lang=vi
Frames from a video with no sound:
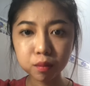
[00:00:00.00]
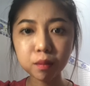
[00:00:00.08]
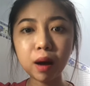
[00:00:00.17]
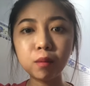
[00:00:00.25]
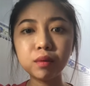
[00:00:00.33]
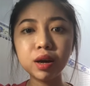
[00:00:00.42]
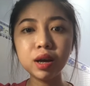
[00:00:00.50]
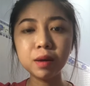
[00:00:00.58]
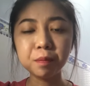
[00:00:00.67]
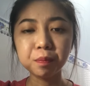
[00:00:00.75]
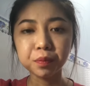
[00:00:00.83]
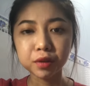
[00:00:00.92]
bong đi
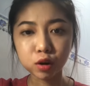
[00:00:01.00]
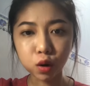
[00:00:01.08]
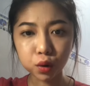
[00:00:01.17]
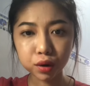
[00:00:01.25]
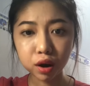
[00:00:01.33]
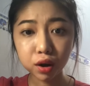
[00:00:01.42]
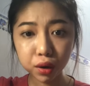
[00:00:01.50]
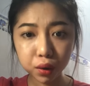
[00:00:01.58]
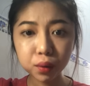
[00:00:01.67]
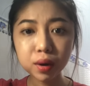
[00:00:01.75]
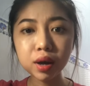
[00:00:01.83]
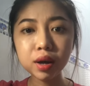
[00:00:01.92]
rồi nó
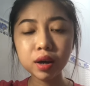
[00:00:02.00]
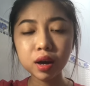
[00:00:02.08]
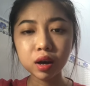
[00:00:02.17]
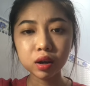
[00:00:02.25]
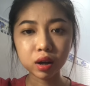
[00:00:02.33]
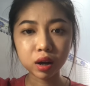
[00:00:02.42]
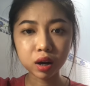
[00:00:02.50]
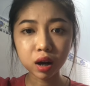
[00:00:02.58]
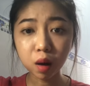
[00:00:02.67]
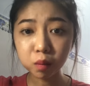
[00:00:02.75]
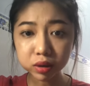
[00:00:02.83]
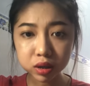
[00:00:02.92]
yếu đi thì nó
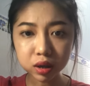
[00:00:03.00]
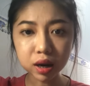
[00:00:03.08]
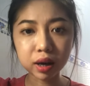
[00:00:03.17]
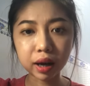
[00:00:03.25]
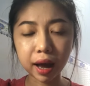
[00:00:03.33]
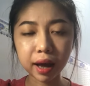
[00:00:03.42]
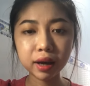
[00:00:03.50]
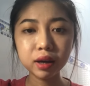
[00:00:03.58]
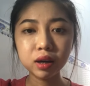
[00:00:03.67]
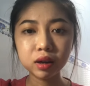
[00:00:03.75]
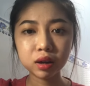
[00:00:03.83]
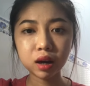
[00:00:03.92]
không có sức đề kháng
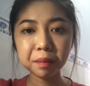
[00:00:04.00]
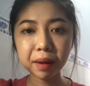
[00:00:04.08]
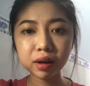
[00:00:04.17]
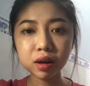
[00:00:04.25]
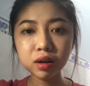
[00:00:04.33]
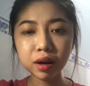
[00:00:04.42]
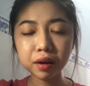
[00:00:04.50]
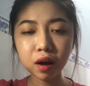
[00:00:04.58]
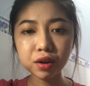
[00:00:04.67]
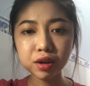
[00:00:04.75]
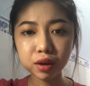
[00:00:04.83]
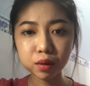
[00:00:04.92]
các bạn cứ nghĩ
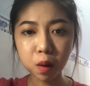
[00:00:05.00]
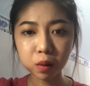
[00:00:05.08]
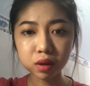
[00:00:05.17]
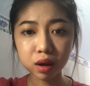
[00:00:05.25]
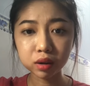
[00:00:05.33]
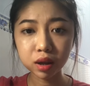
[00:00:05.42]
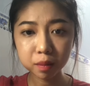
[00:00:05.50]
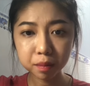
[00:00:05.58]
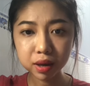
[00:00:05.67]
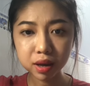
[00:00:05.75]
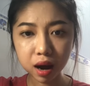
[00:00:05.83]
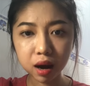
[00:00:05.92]
coi nhiệt độ thời tiết
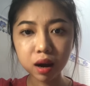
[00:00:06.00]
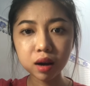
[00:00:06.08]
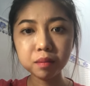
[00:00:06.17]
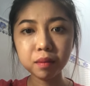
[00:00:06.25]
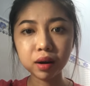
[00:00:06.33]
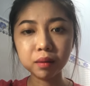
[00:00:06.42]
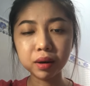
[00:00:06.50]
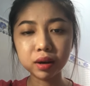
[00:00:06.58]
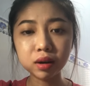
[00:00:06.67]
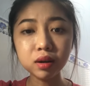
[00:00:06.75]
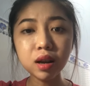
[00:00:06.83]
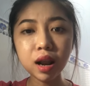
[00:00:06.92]
bây giờ mà mình
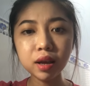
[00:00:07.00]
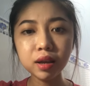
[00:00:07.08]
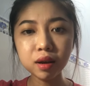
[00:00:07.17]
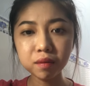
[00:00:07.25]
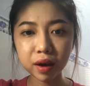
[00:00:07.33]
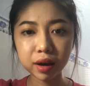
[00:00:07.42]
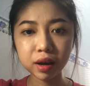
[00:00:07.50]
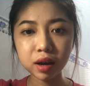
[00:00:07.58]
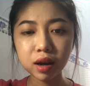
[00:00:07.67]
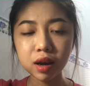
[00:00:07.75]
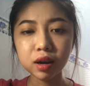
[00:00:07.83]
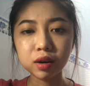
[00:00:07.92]
cứ lên như vậy
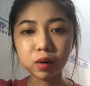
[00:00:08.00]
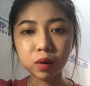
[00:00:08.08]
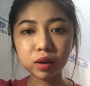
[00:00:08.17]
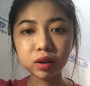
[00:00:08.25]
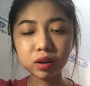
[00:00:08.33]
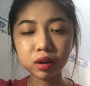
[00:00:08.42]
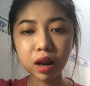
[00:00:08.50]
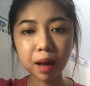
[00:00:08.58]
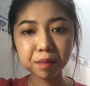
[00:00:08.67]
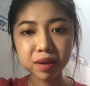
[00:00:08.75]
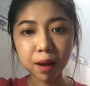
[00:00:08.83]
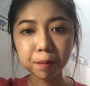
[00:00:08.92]
rồi
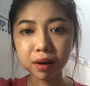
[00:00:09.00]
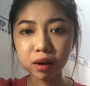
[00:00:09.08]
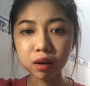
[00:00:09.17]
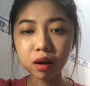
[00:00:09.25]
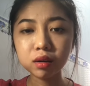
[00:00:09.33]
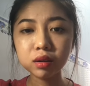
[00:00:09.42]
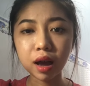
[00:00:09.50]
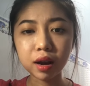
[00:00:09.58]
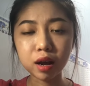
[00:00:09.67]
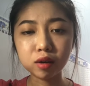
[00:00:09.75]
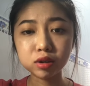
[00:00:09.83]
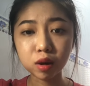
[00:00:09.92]
làm sao mà nó có thể
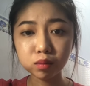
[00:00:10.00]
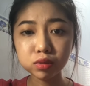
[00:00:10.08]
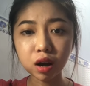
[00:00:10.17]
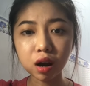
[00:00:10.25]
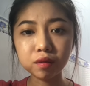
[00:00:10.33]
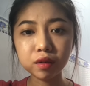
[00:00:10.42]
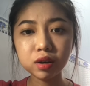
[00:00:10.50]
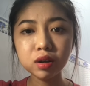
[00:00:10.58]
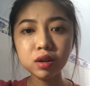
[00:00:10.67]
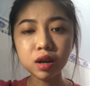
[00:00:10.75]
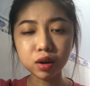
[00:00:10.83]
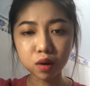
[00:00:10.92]
nào chống chọi với
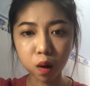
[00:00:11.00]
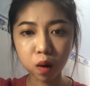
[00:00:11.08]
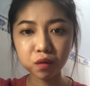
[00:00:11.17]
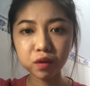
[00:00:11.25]
nhiệt độ